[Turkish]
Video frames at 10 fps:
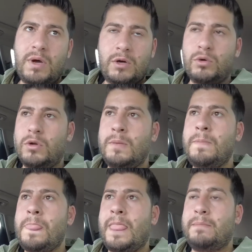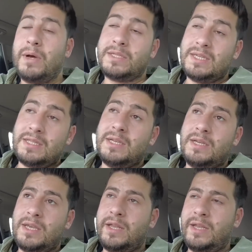Makul. Mantıklı
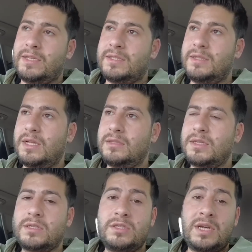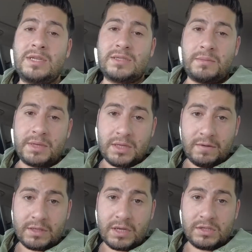yani en azından satacağınız zaman da
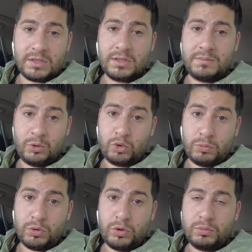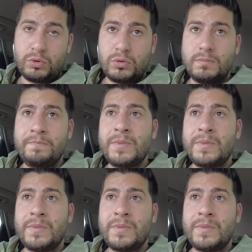avantajlı bir durum oluyor bu durum.